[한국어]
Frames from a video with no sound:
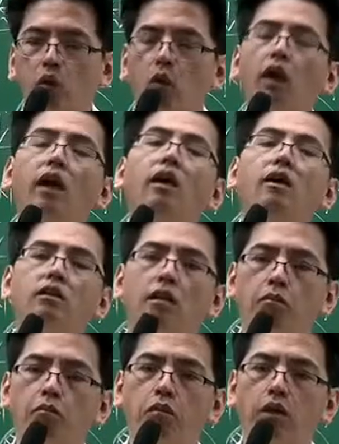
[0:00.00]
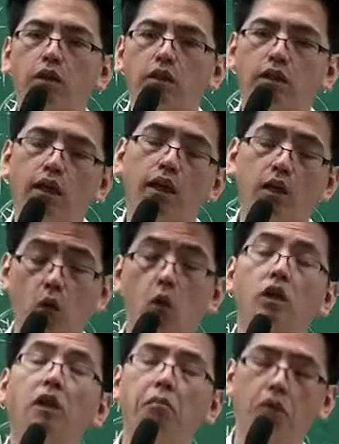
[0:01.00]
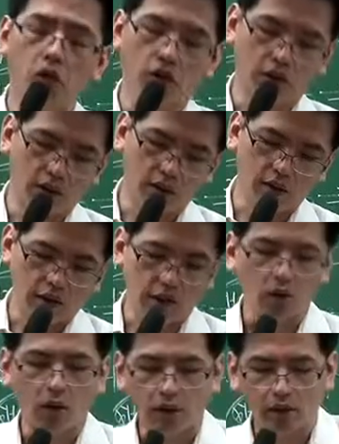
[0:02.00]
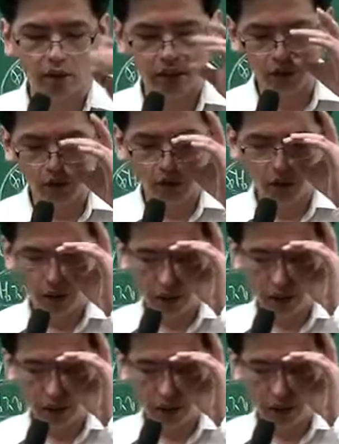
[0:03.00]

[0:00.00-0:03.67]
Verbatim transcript: 요게 첫 번째 논의의 포인트라고 할 것이고요.